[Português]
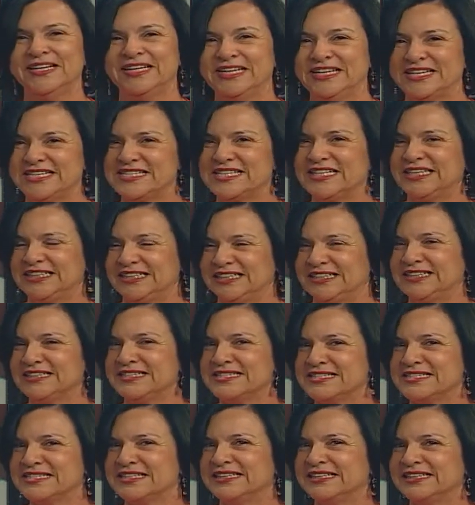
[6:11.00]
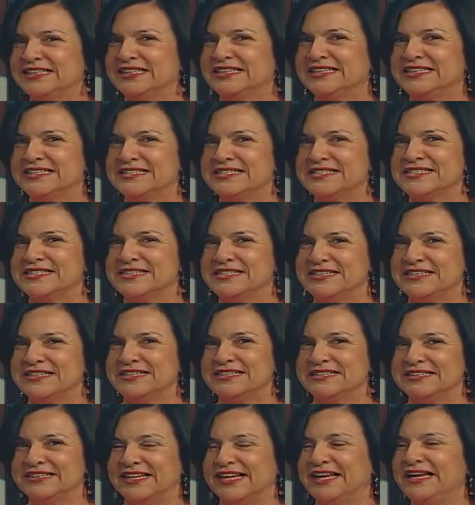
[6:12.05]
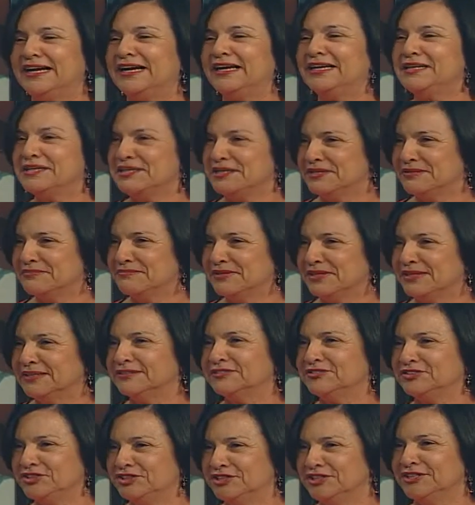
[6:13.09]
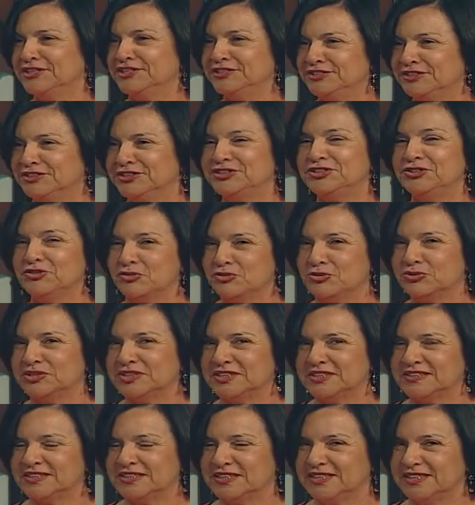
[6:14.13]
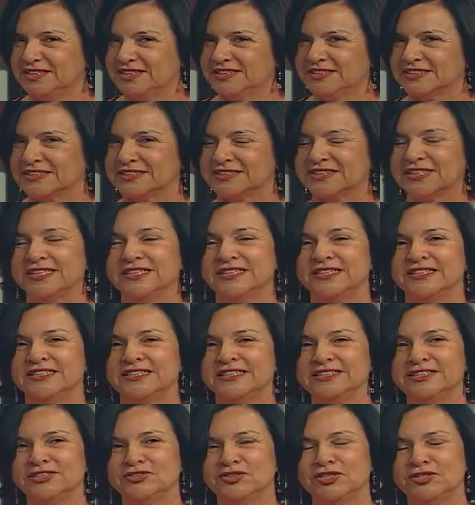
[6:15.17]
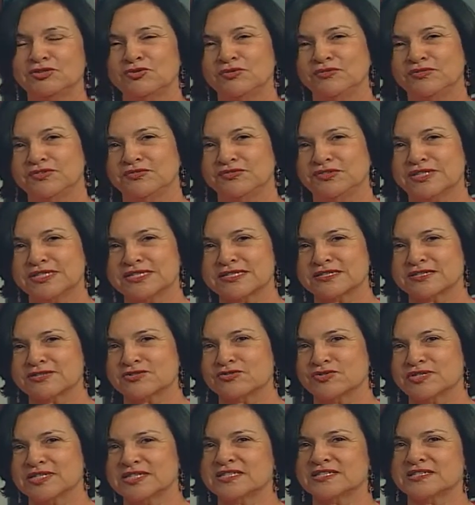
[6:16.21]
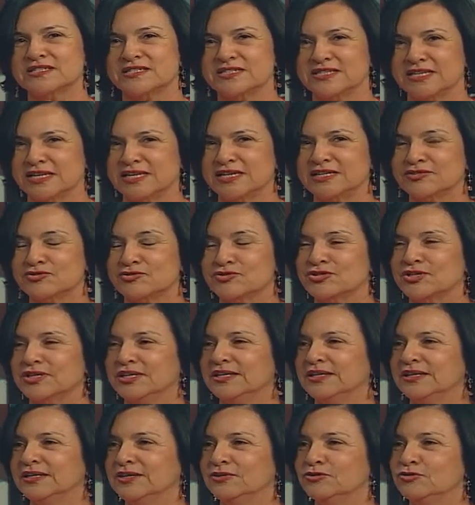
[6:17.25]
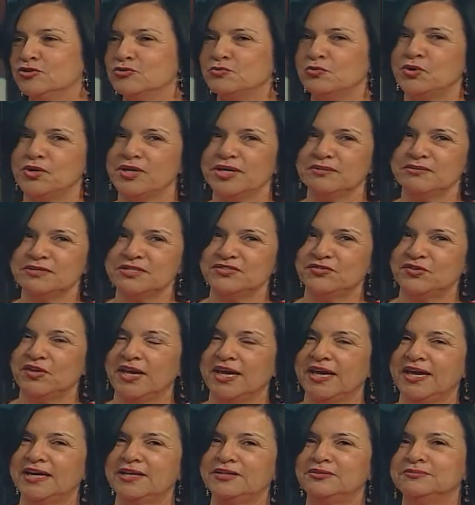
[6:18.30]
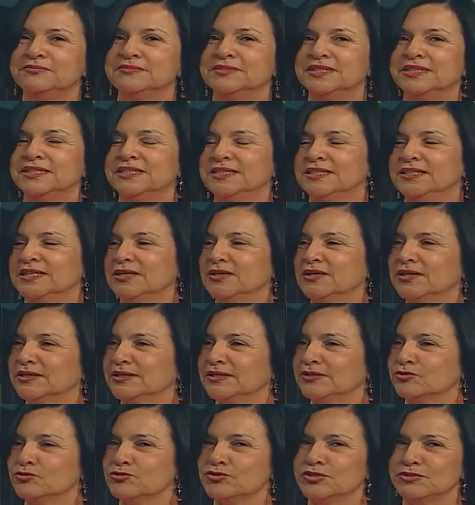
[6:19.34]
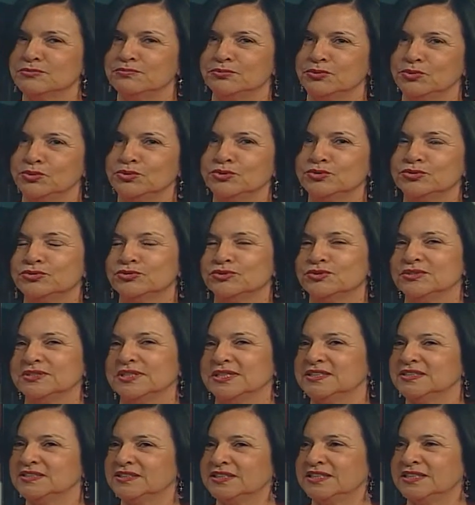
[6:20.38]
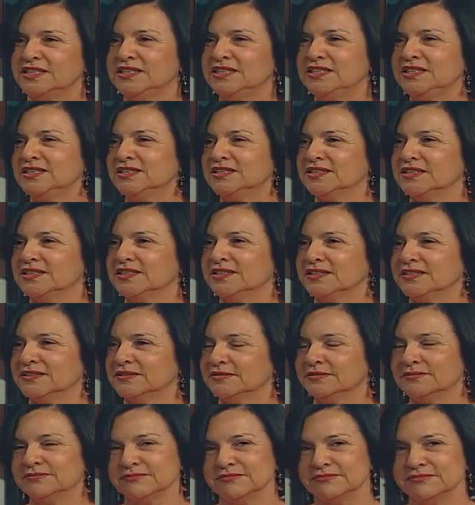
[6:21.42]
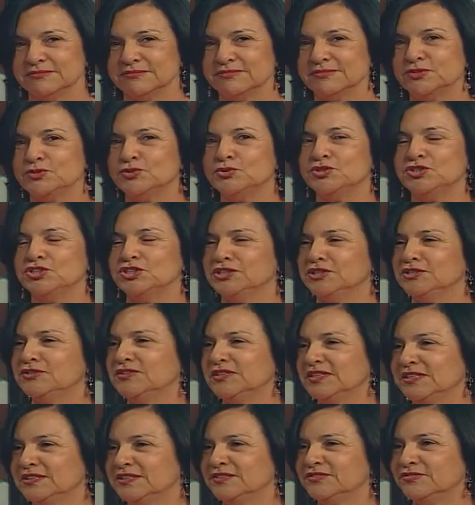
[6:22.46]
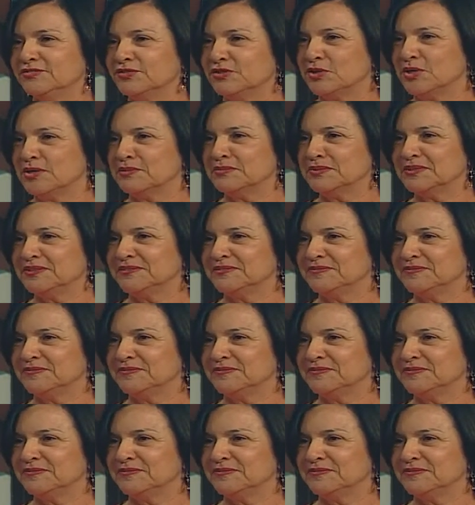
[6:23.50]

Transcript: essa criança ela se reanima diante de outras crianças. Então, na convivência com esses netos, os poemas vieram, ah, os impulsos da escrita surgiram dessa forma.